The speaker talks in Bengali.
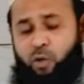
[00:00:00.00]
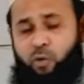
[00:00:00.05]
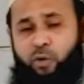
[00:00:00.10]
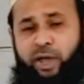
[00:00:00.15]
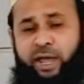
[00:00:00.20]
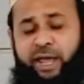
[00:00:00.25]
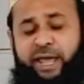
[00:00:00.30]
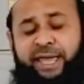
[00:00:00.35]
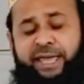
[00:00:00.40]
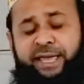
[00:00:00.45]

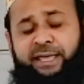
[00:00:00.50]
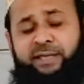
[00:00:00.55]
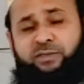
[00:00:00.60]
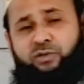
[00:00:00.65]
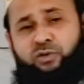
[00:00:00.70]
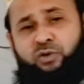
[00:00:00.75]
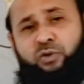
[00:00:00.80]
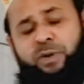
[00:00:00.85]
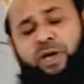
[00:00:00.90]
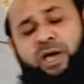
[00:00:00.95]

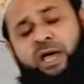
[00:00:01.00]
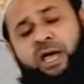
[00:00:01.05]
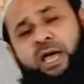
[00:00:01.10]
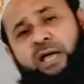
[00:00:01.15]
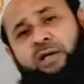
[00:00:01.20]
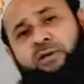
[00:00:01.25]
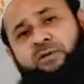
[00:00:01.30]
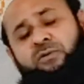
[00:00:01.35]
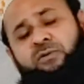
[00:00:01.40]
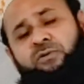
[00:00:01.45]
ওয়াহাইতুমা
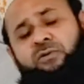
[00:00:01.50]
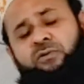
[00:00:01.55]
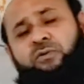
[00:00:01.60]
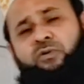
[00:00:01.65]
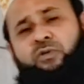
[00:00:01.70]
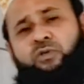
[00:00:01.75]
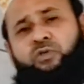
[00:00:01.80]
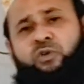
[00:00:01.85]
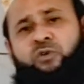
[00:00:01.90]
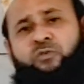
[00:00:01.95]

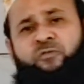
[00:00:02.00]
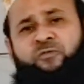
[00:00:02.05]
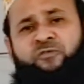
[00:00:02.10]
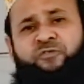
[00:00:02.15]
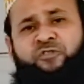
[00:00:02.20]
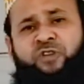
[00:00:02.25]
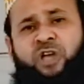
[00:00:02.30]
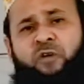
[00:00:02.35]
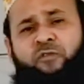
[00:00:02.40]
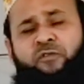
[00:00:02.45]
কুনতুম
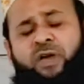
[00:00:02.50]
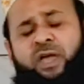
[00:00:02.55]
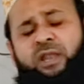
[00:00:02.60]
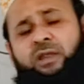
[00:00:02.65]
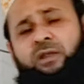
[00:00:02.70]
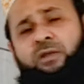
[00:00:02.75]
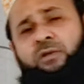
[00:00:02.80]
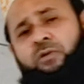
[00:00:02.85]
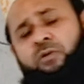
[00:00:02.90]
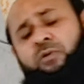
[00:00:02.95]

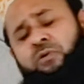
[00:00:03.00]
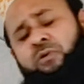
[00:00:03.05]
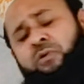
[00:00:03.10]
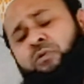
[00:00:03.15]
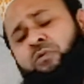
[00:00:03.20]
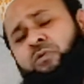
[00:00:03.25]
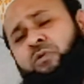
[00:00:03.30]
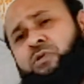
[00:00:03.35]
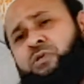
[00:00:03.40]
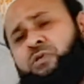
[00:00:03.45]
ফাওয়াল্লু
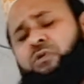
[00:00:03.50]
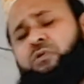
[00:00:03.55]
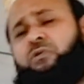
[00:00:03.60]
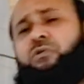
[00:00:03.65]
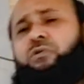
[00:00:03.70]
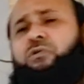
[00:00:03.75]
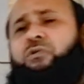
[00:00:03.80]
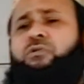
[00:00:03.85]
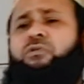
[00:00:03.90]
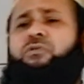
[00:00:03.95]

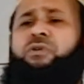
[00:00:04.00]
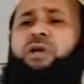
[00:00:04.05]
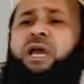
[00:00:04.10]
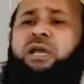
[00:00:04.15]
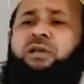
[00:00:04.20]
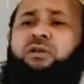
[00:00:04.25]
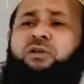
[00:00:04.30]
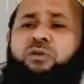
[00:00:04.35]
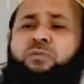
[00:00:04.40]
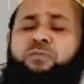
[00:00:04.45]

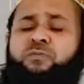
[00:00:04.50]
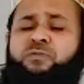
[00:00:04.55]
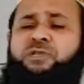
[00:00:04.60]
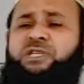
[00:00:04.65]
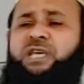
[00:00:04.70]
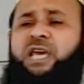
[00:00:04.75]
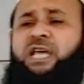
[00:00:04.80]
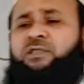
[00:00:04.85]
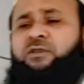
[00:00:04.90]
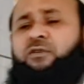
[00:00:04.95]
উজুহাকুম
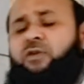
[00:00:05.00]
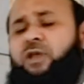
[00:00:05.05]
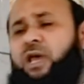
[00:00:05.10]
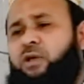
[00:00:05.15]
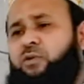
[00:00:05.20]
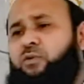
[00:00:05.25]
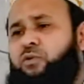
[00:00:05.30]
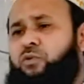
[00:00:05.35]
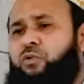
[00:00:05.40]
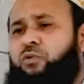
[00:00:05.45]

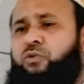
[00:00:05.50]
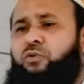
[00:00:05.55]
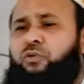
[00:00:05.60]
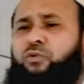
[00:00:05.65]
সাতরাহু